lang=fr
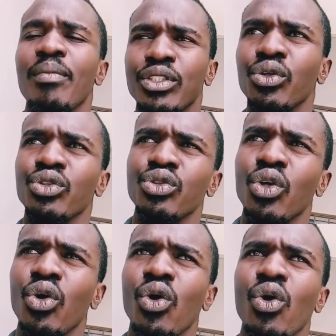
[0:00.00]
Parce qu'on
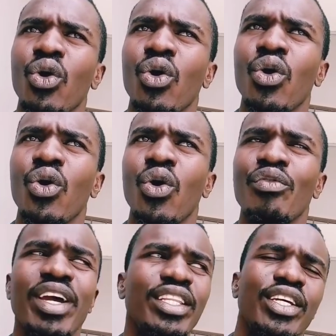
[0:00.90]
on,
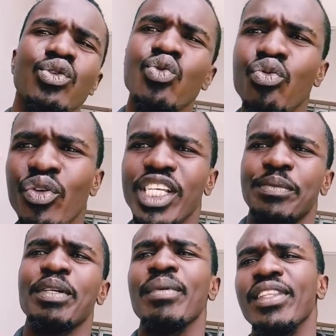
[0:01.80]
veut être un nouveau
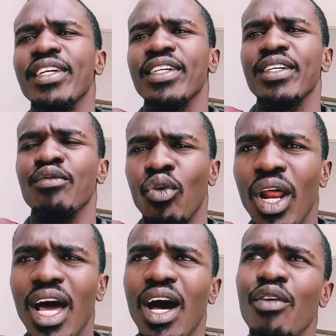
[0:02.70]
esprit maintenant.
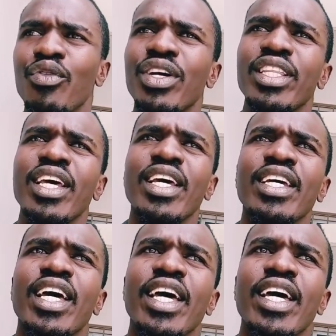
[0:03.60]
Voilà, on veut
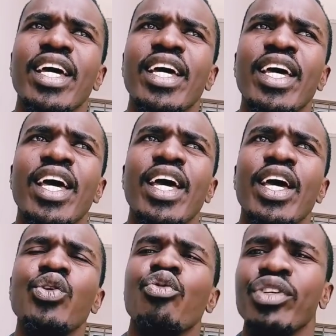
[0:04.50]
être
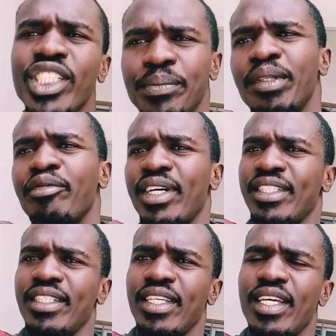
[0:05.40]
un, nouveau type de fan.
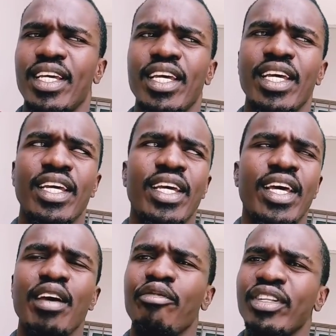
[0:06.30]

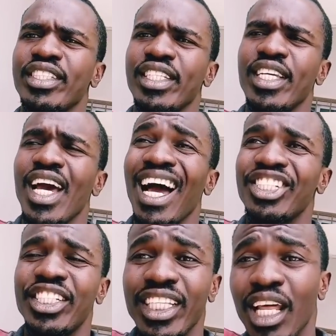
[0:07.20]
Un, fan qui
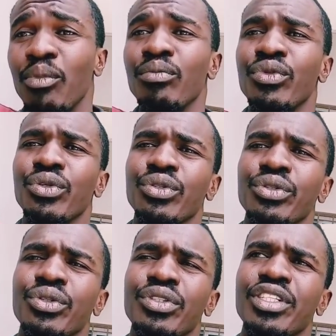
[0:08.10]
achète l'album d'un de,
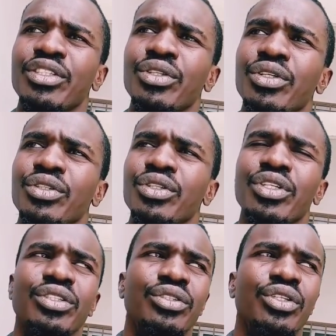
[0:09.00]

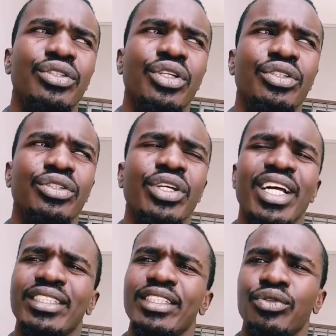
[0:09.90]
de, de,
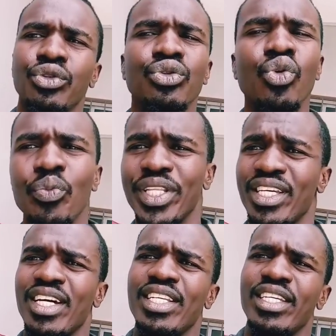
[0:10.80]
artiste, surtout coupé
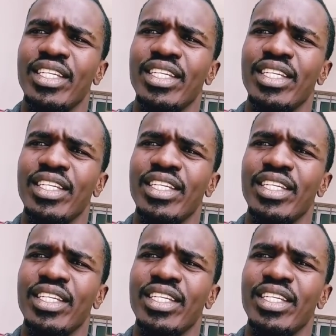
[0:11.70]
décalé.